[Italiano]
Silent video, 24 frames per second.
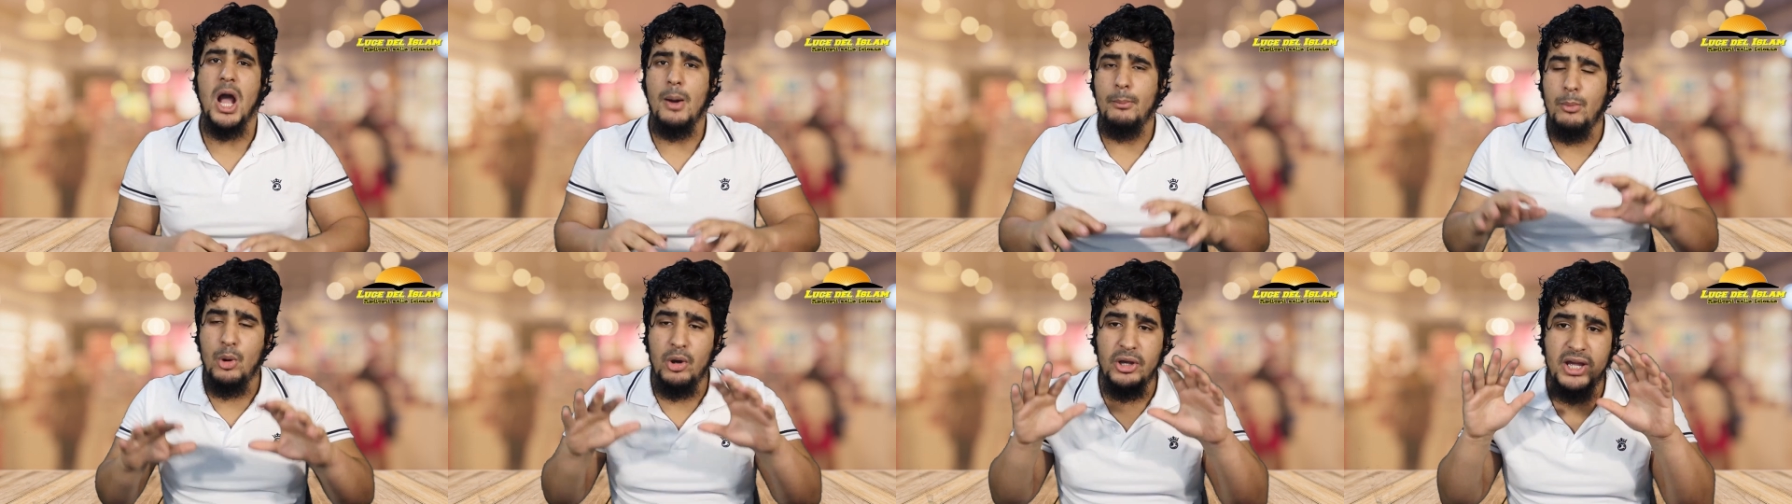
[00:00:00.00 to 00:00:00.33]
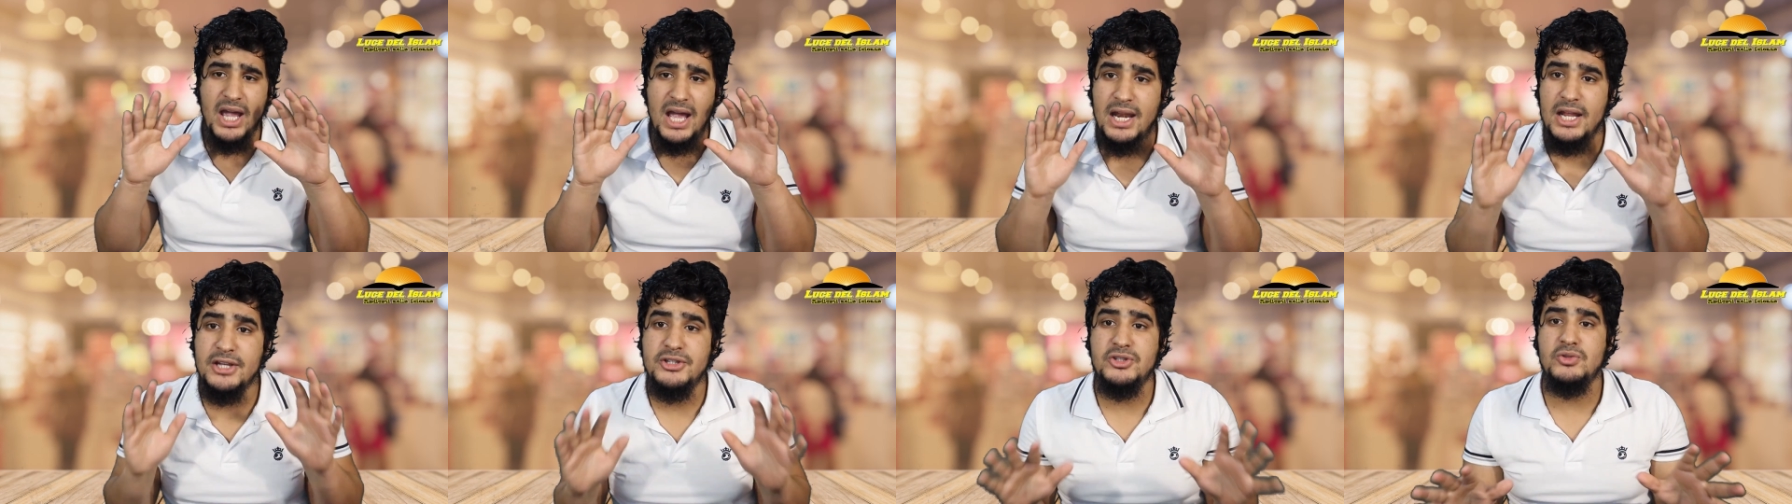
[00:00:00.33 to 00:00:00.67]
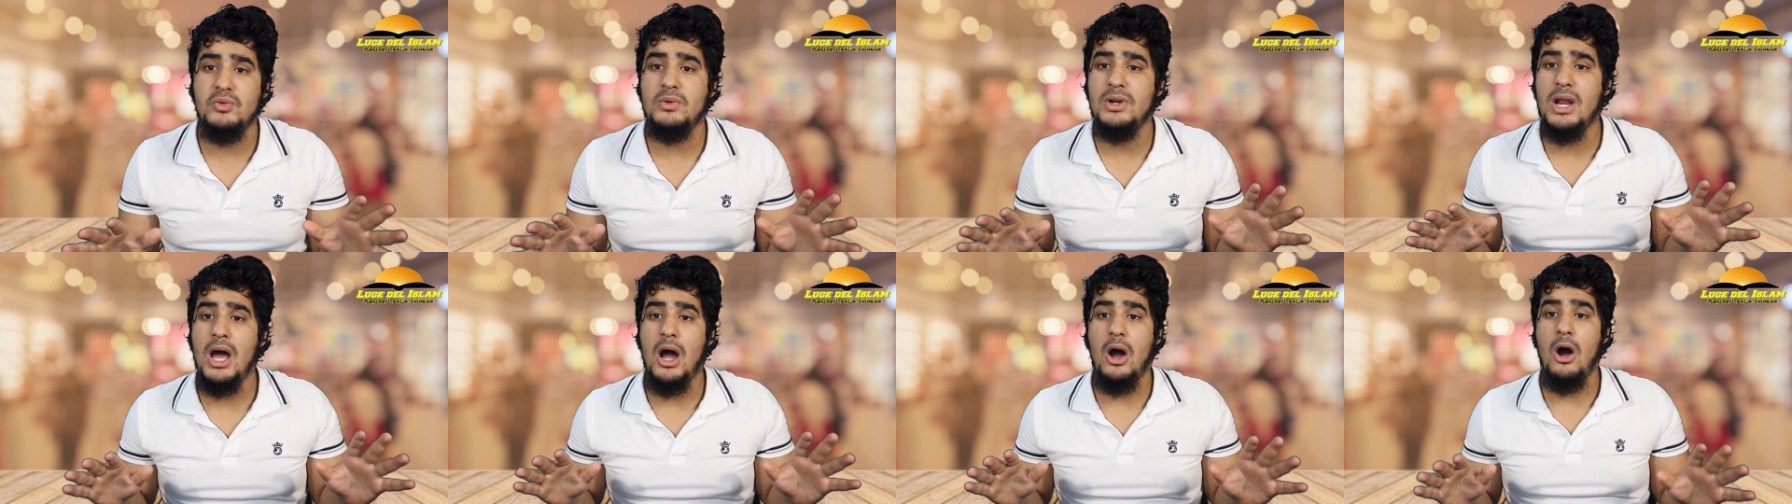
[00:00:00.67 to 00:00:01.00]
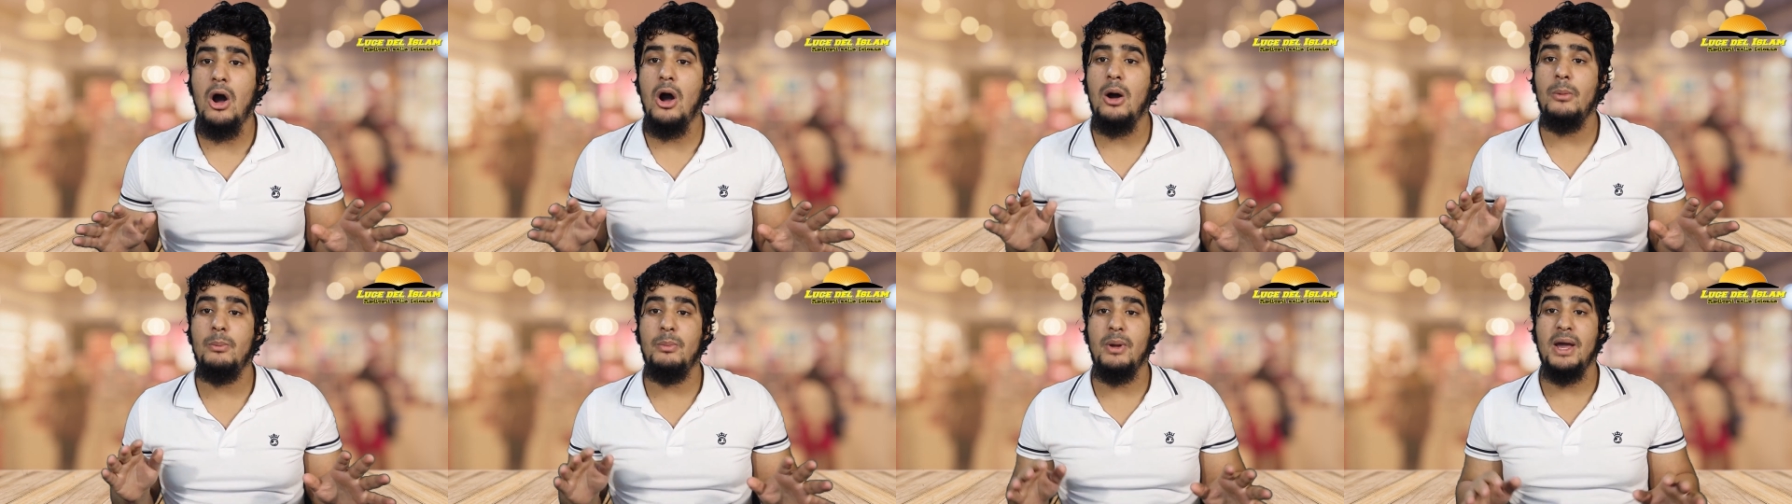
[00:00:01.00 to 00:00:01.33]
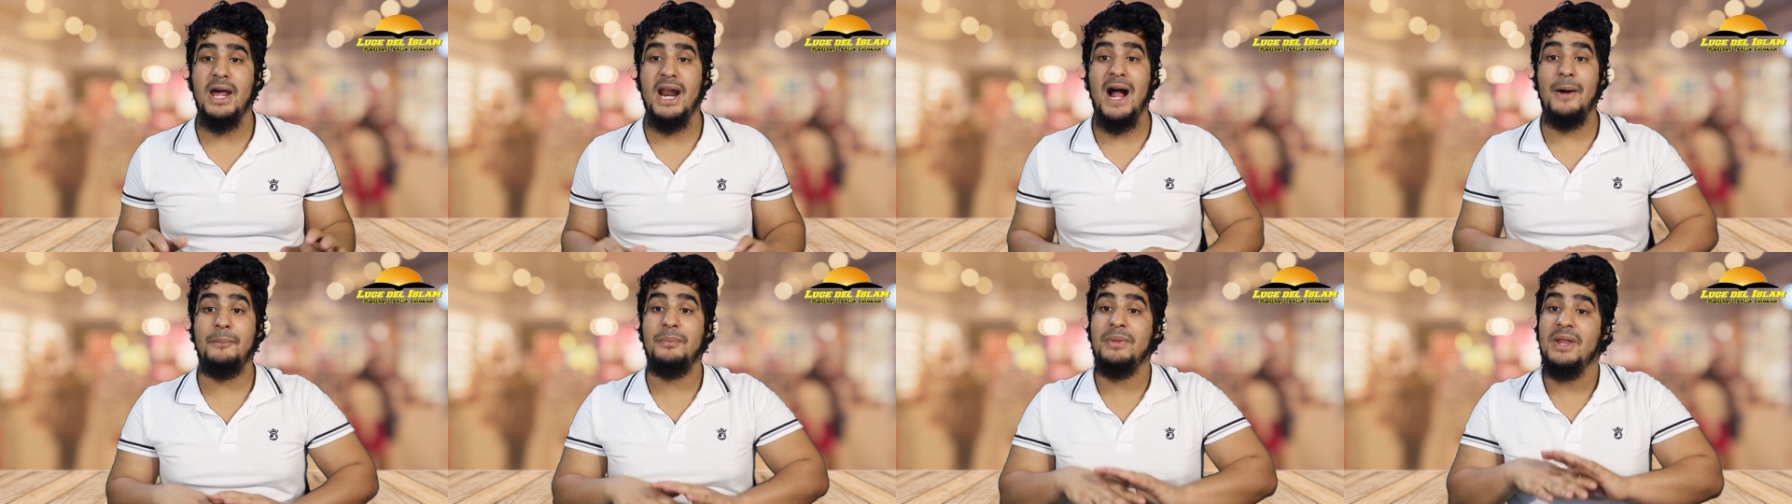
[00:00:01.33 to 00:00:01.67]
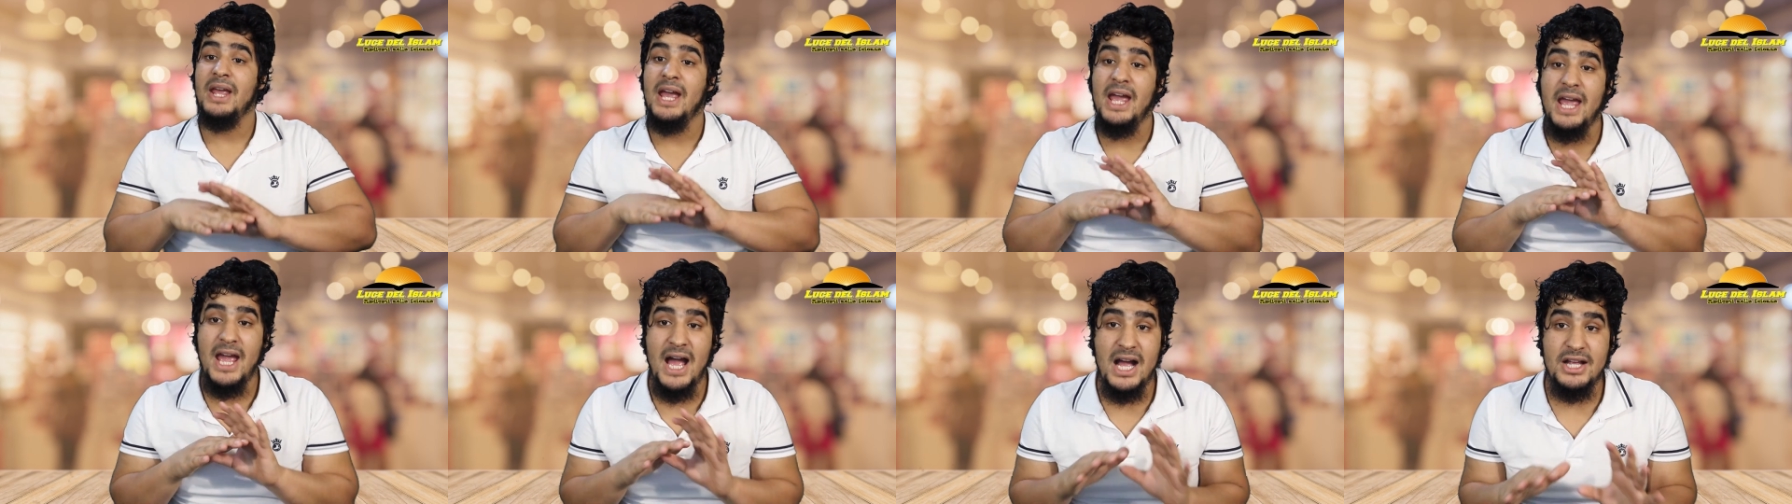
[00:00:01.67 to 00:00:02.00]
poiché nessuna opera
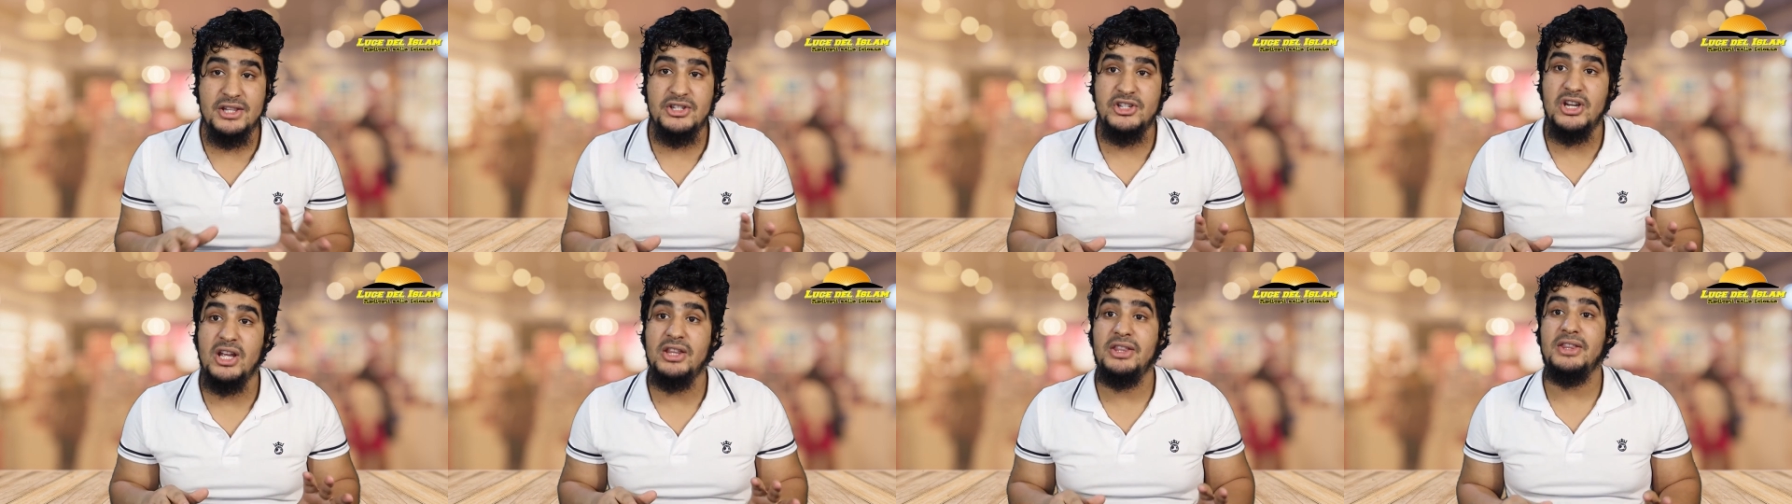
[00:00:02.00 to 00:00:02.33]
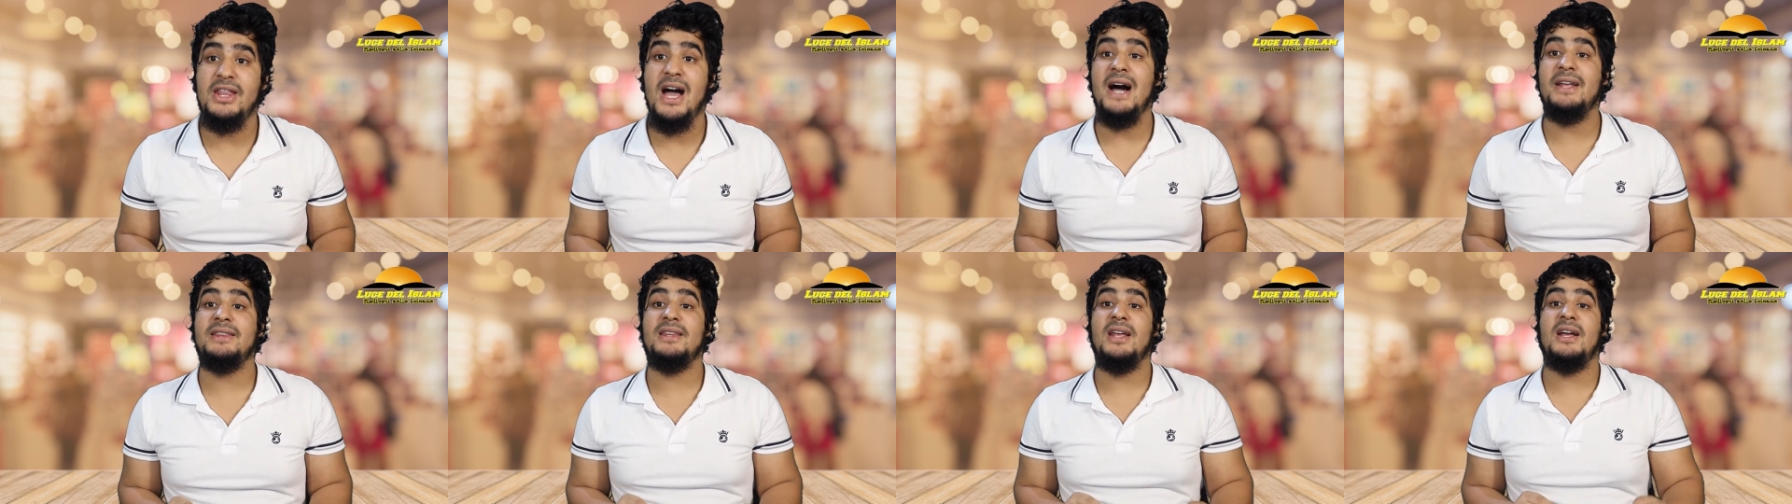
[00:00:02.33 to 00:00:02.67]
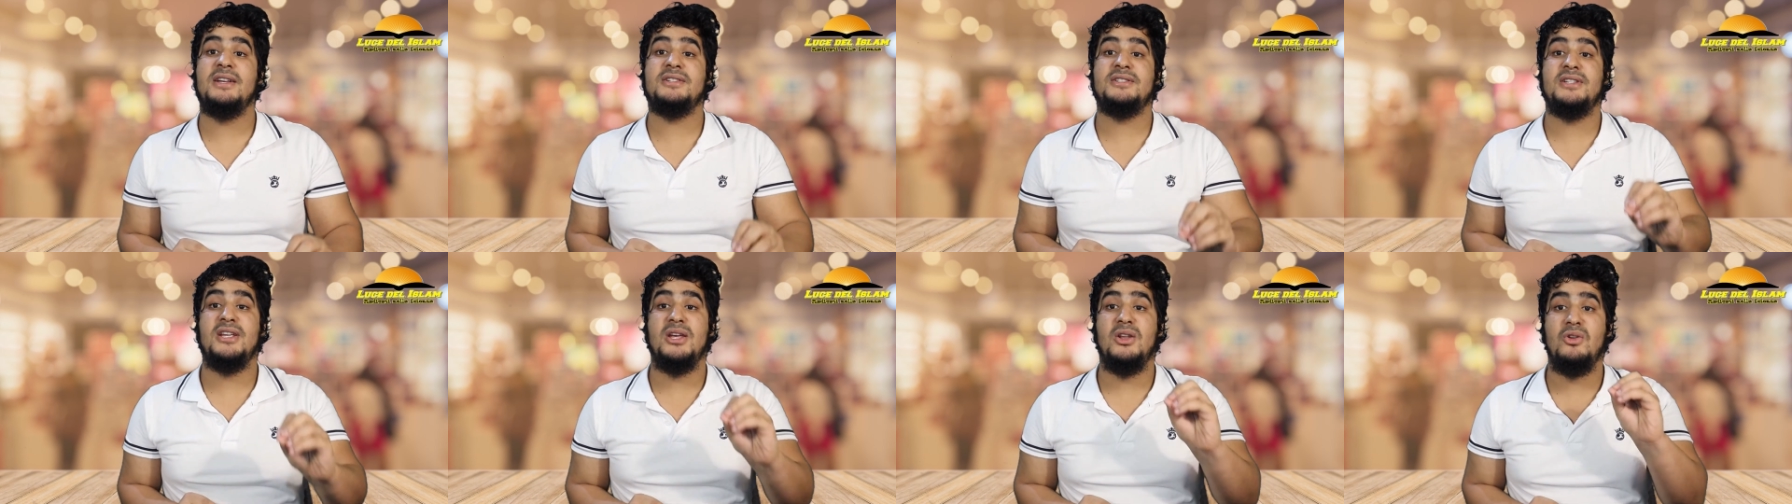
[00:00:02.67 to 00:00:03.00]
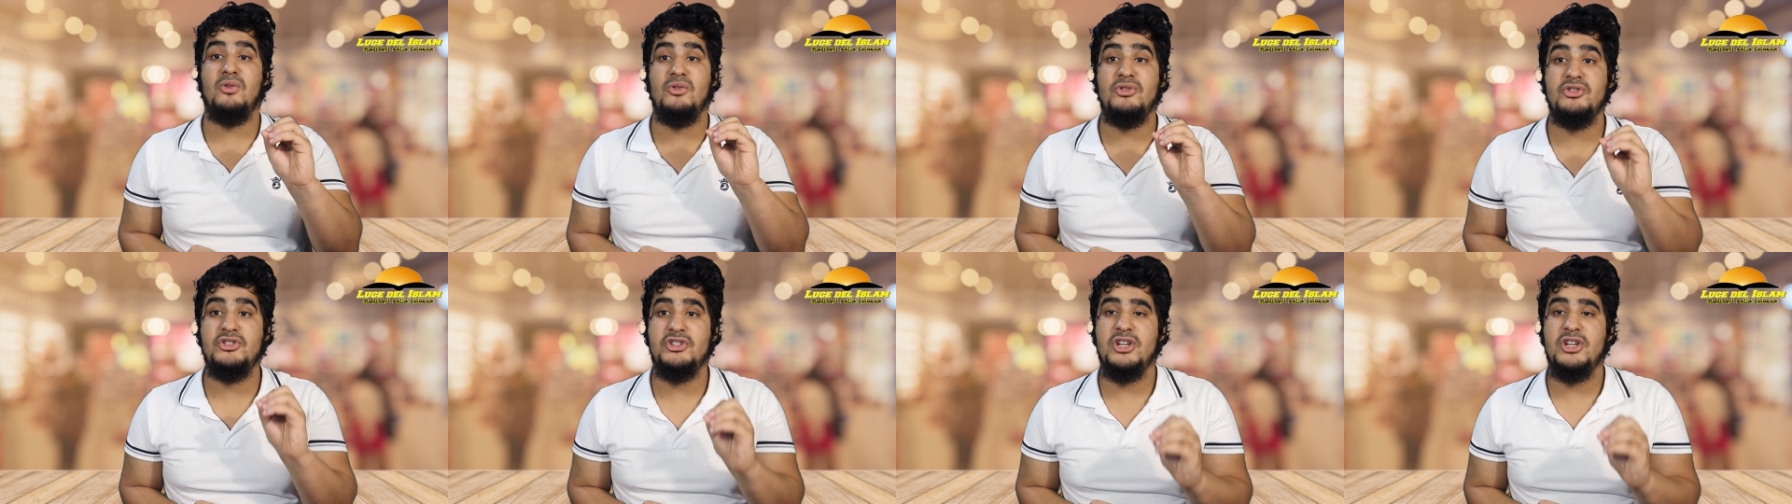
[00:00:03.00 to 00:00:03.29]
è accettata se non